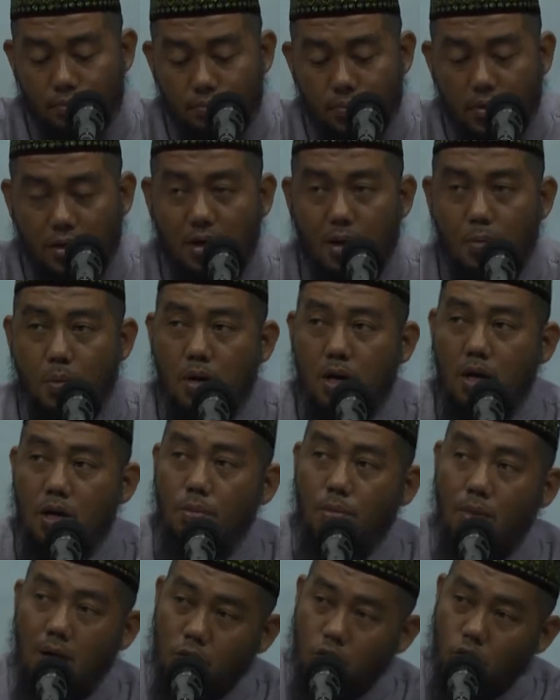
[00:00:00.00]
bagaimana
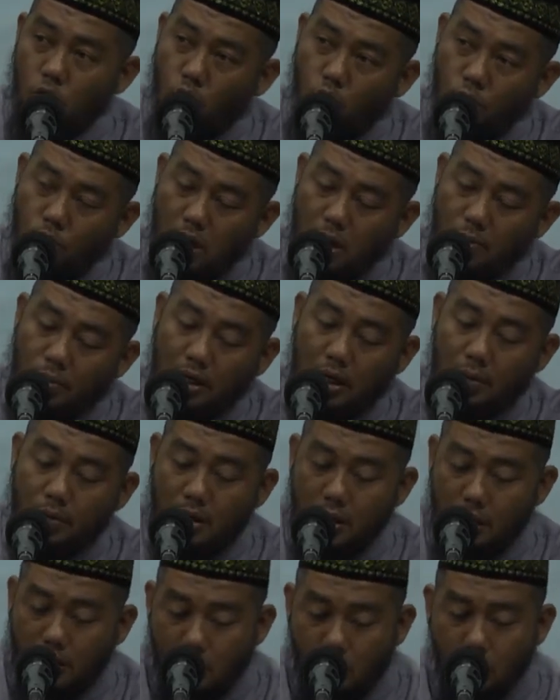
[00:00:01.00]
dia masuk rumah,
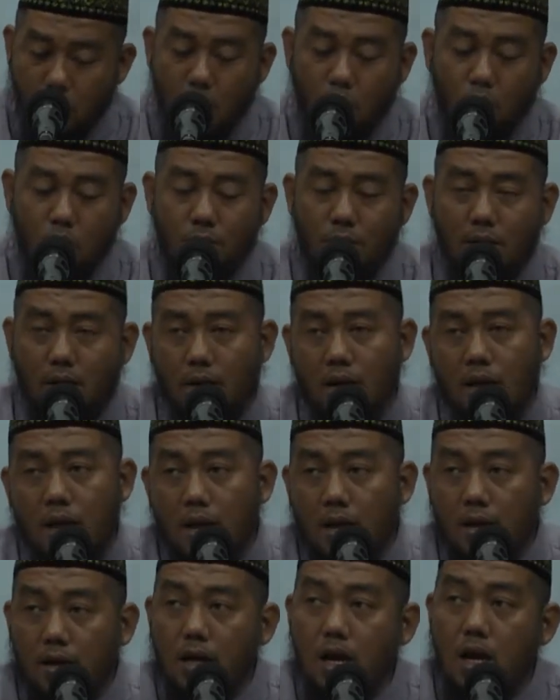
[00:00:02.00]
bagaimana keluar rumah
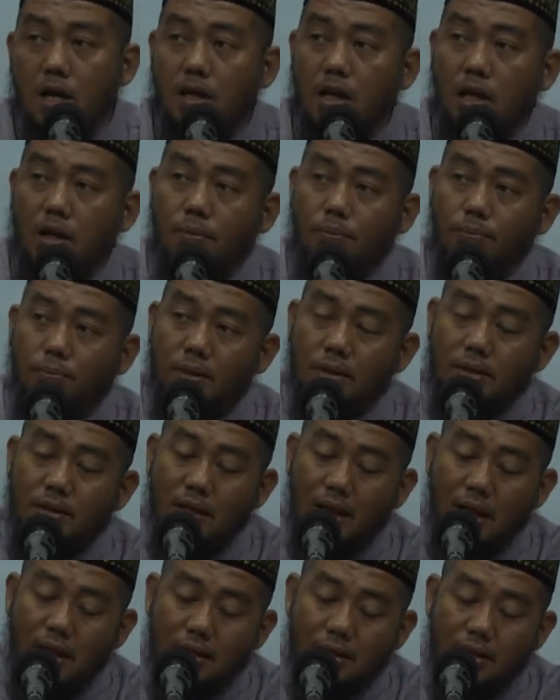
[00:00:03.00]
dengan
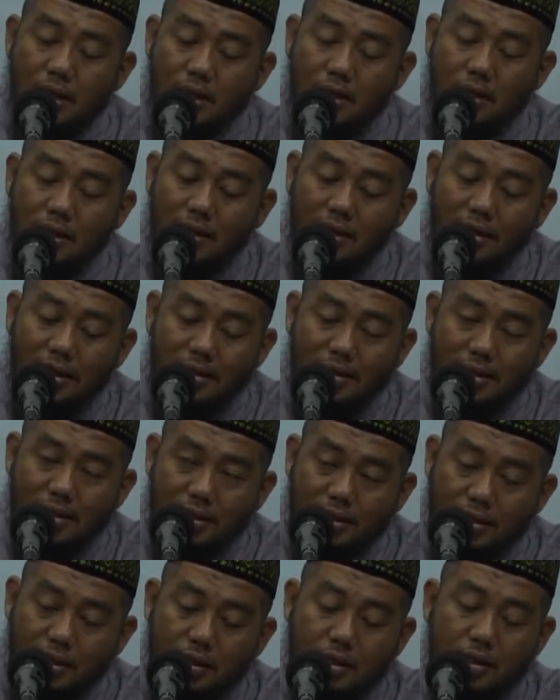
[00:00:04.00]
penjelasan yang
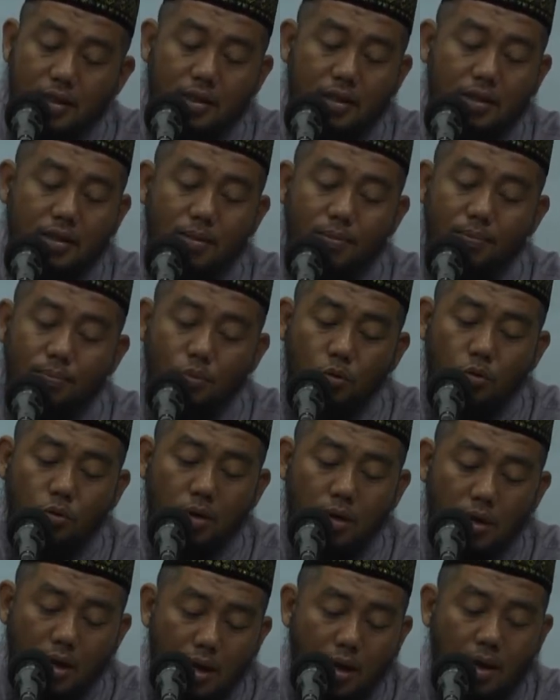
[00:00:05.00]
rinci,
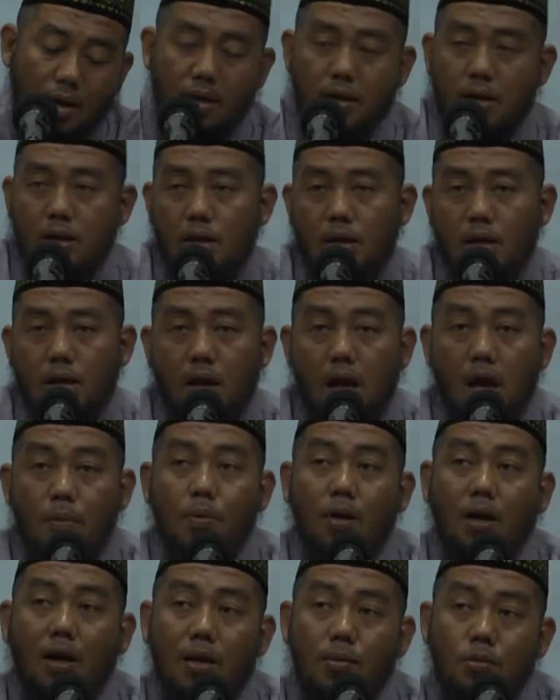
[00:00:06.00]
sempurna.
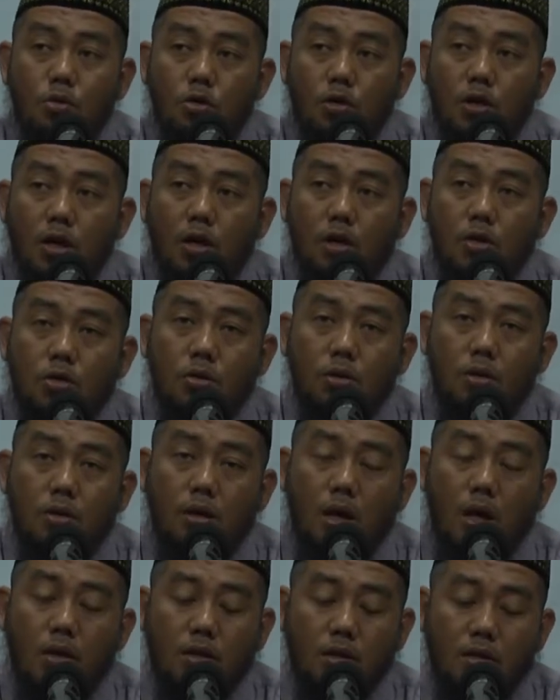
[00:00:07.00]
Apakah mungkin
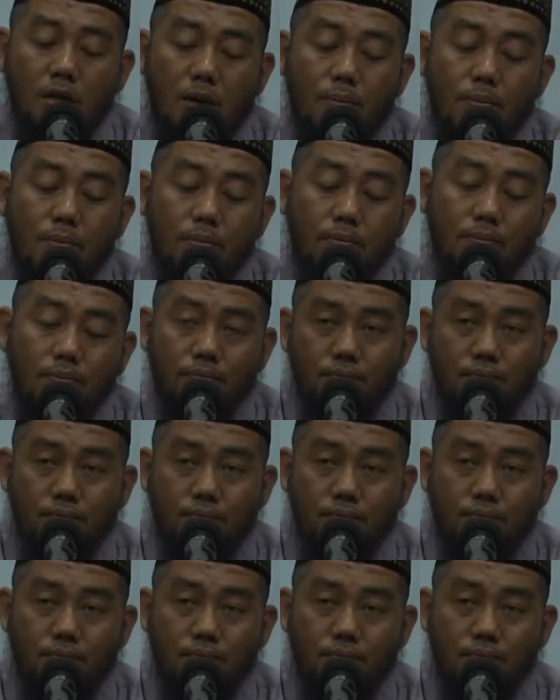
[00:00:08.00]
Rasulullah SAW